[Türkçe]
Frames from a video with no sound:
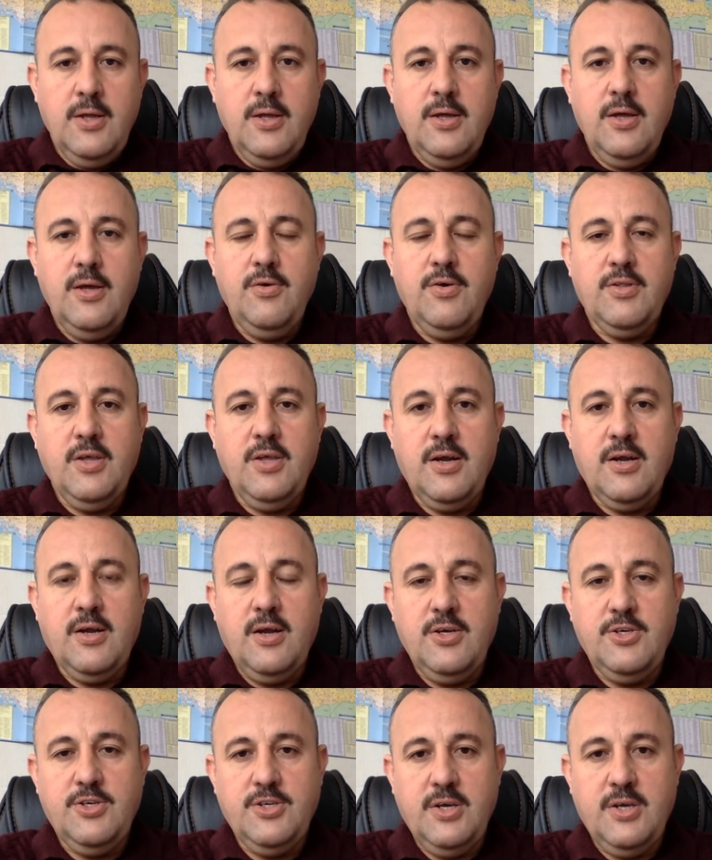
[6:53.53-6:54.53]
Evet
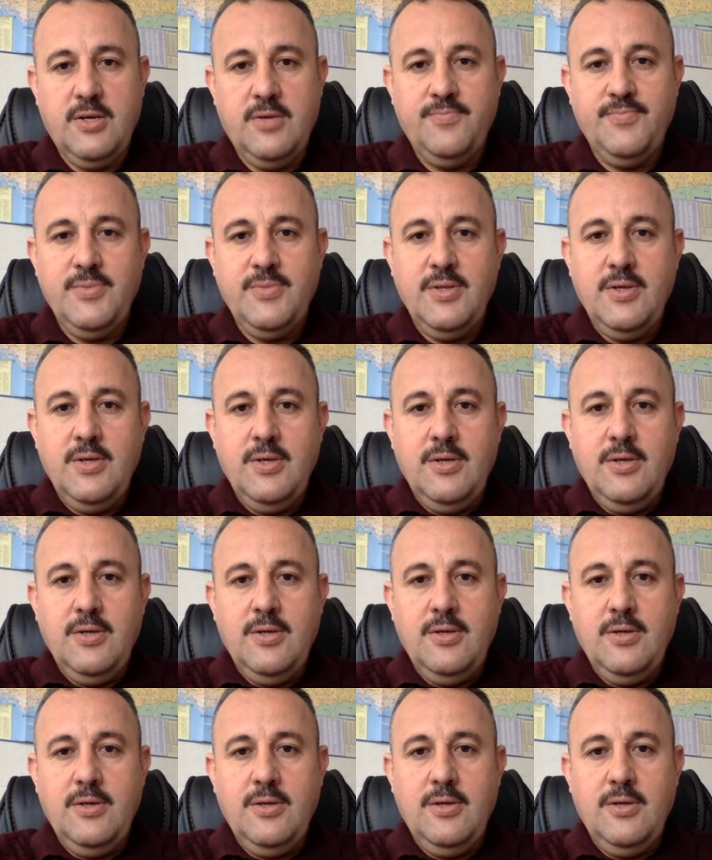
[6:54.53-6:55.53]
arkadaşlar e,
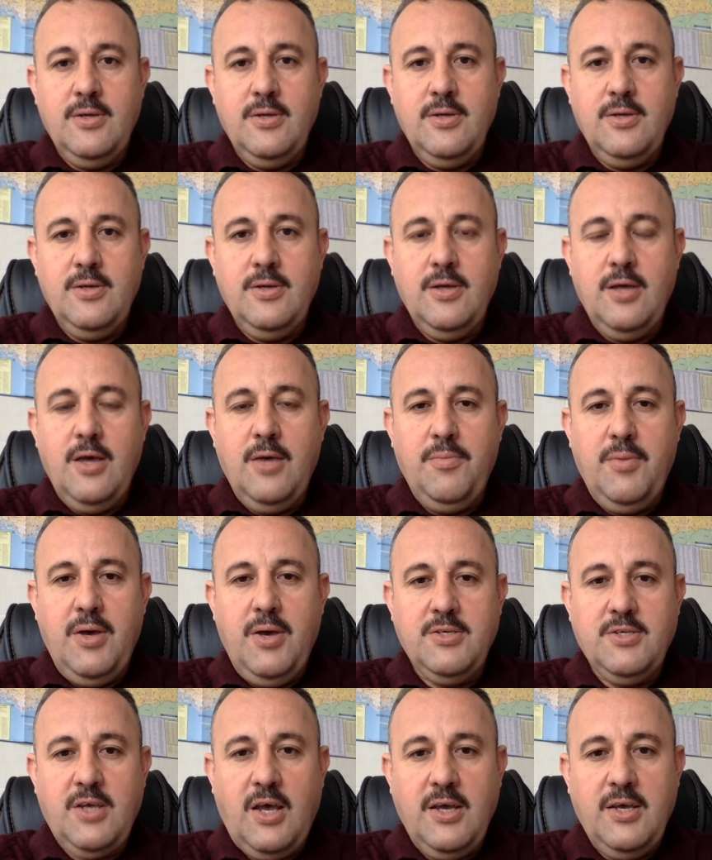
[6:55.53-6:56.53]
emeğe
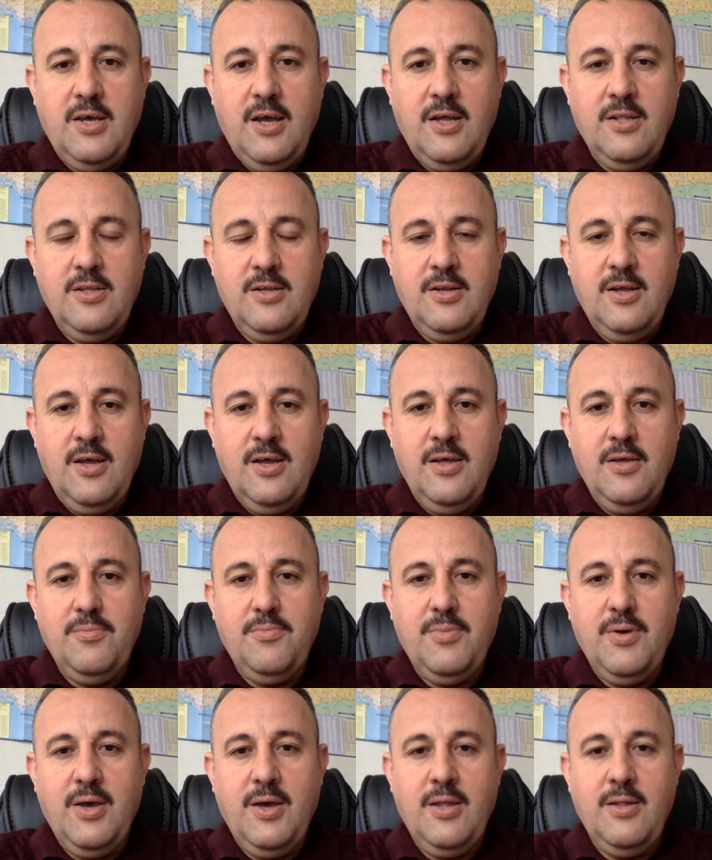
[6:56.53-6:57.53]
saygı adına
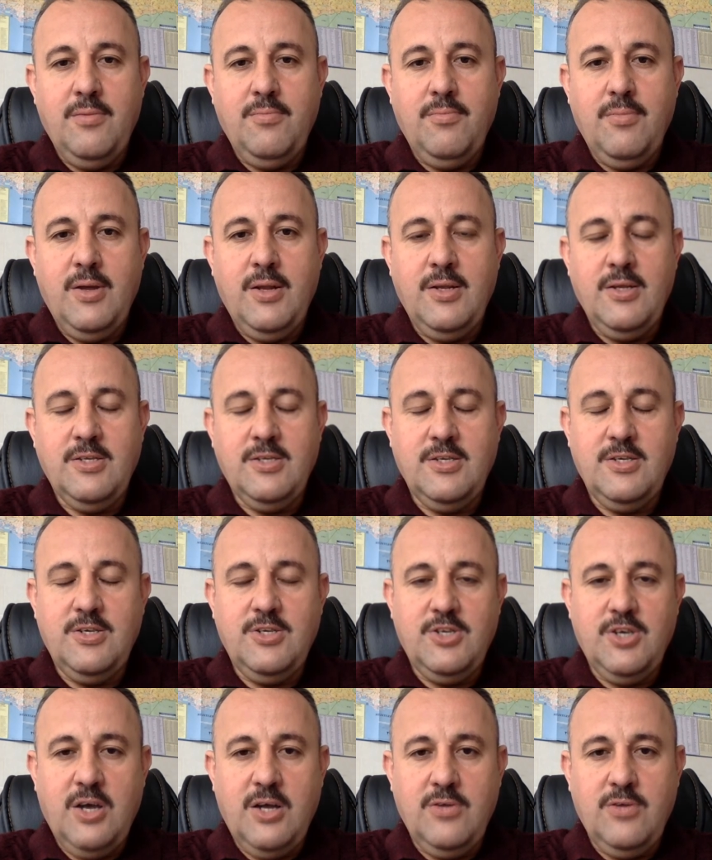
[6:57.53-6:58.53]
beğenmenizi
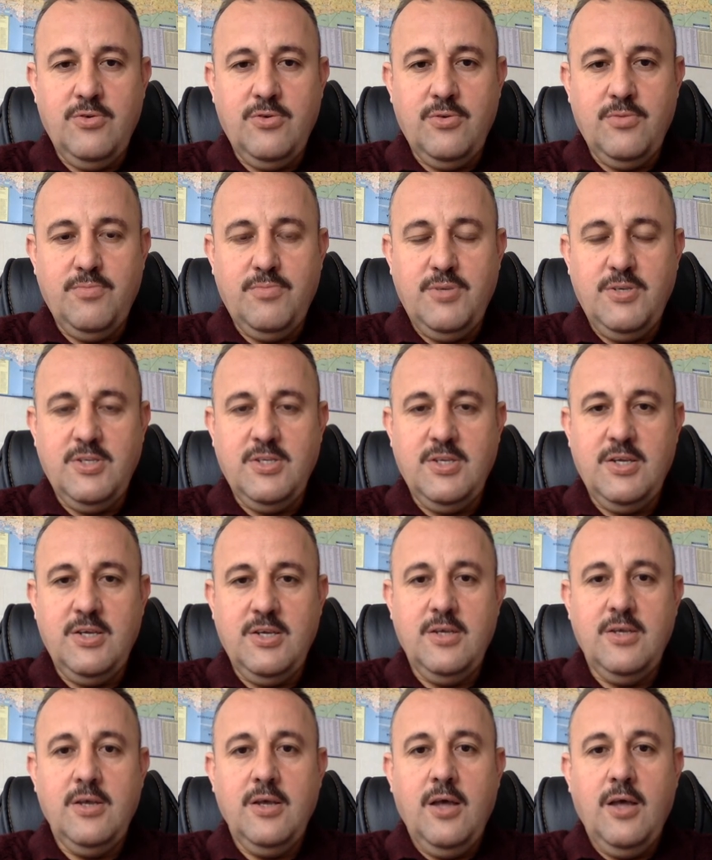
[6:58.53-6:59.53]
rica ediyorum.
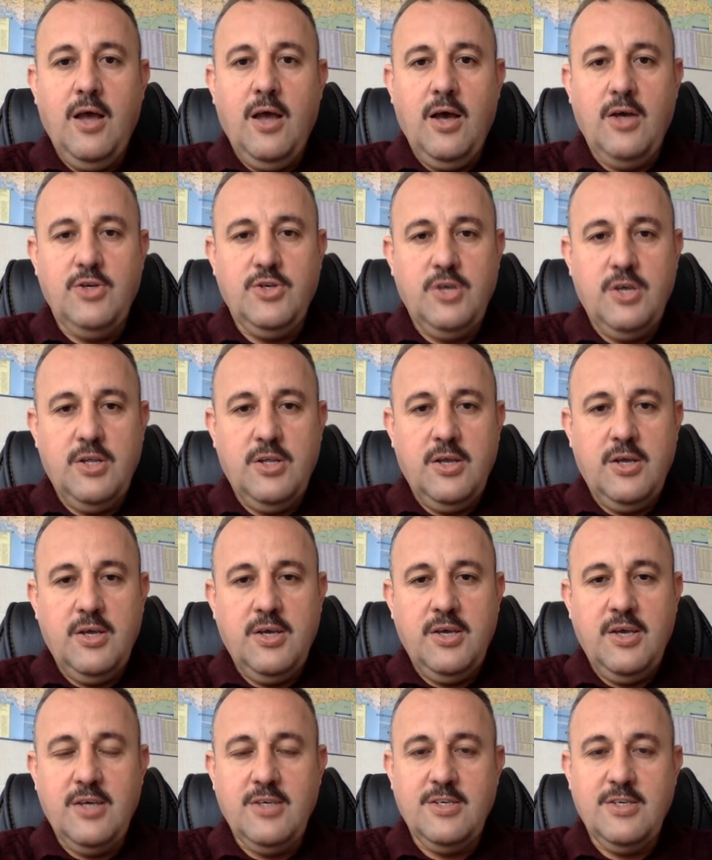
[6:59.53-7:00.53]
Bizleri aşağıdaki
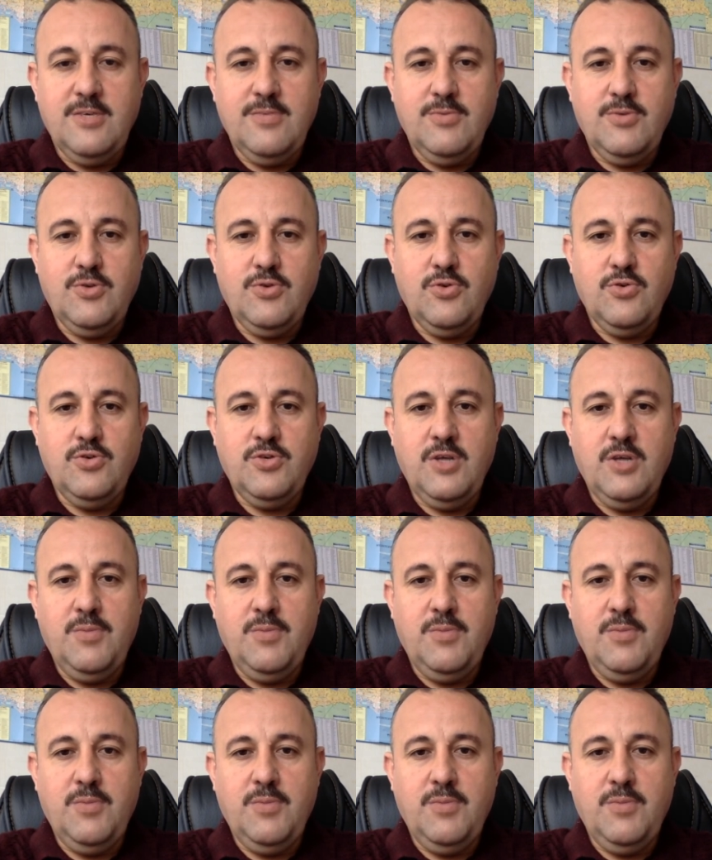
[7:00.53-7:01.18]
yazdığımız sosyal